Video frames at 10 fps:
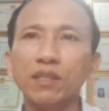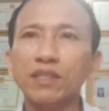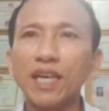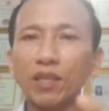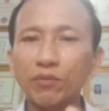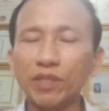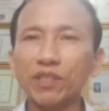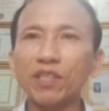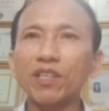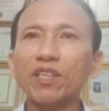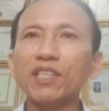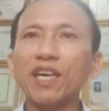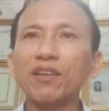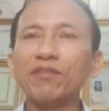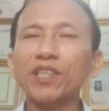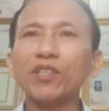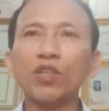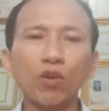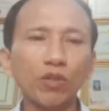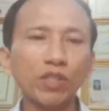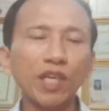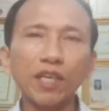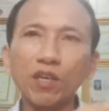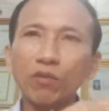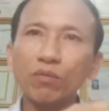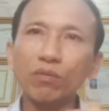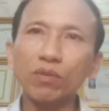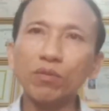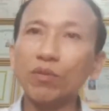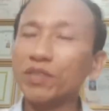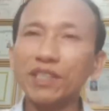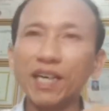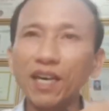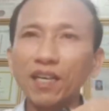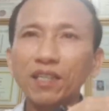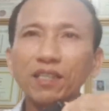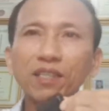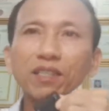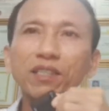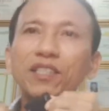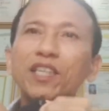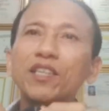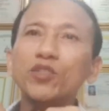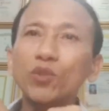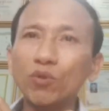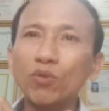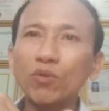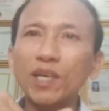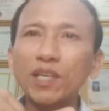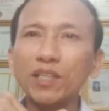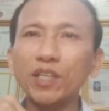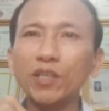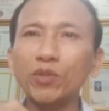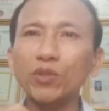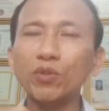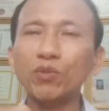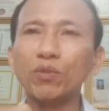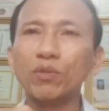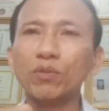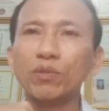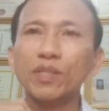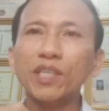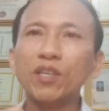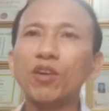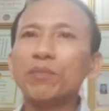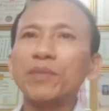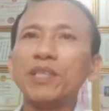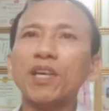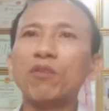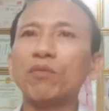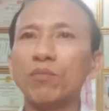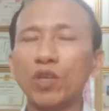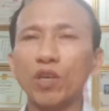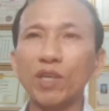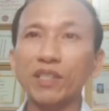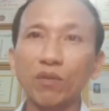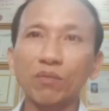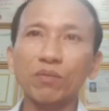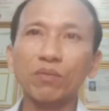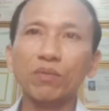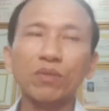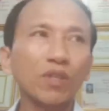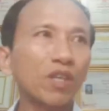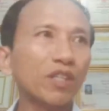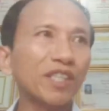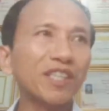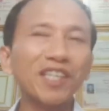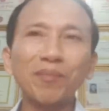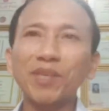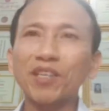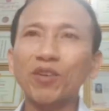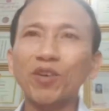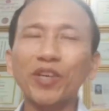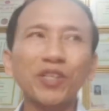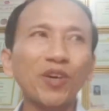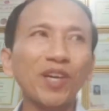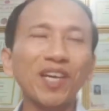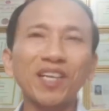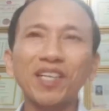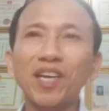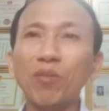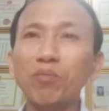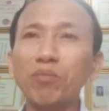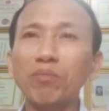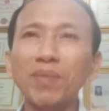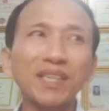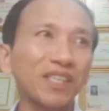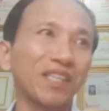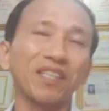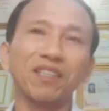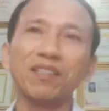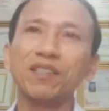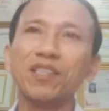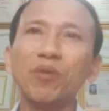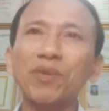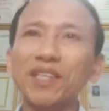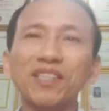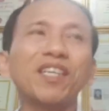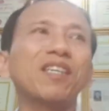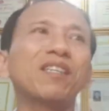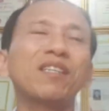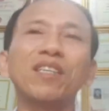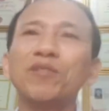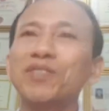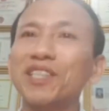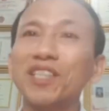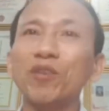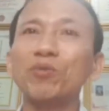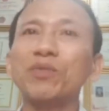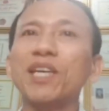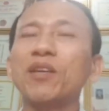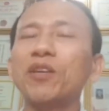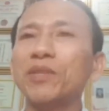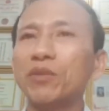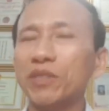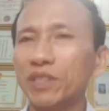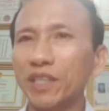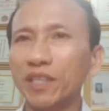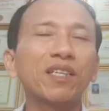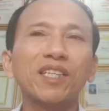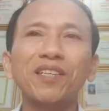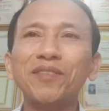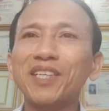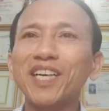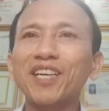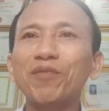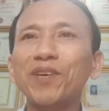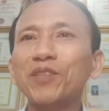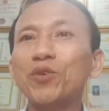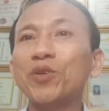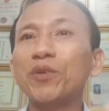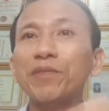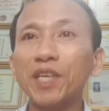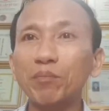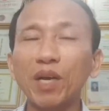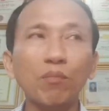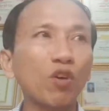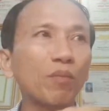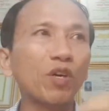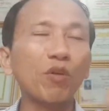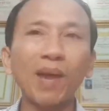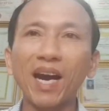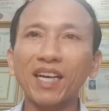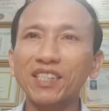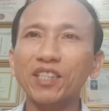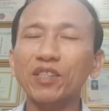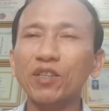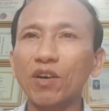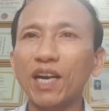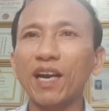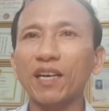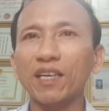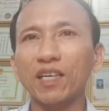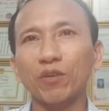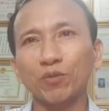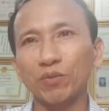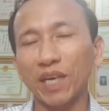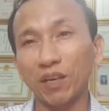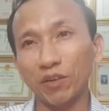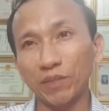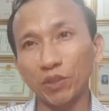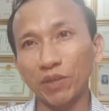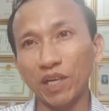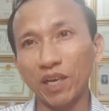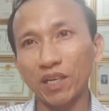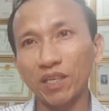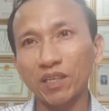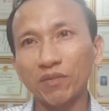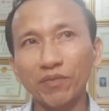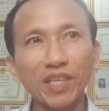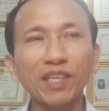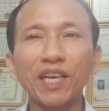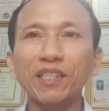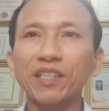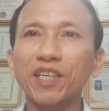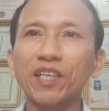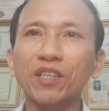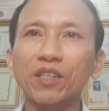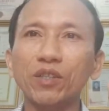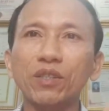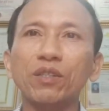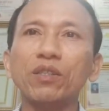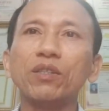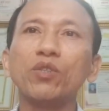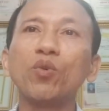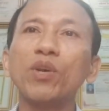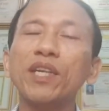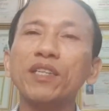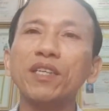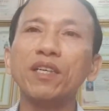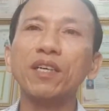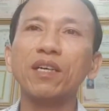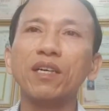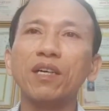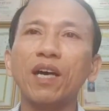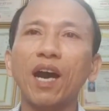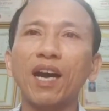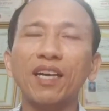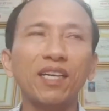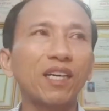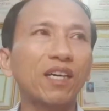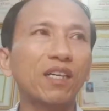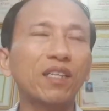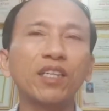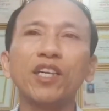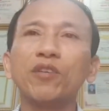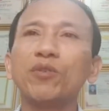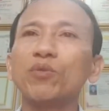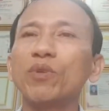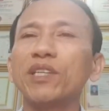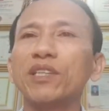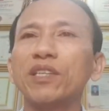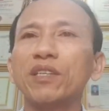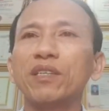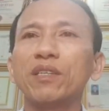giải quyết rất đơn giản việc nhỏ như hạt đậu không có gì cả chỉ cần chú hoặc là người của chú đến nói với cháu một câu là xong đó, trên ghi âm này có nói rõ là không mất tiền không cần tiền không? chính cậu chủ nhà nói với tôi như thế cái việc này không phải tôi nói phép bằng mồm mà có bằng chứng rõ ràng là cậu chủ nhà nói với tôi là việc này chỉ cần chú lên tiếng hay là người của chú lên tiếng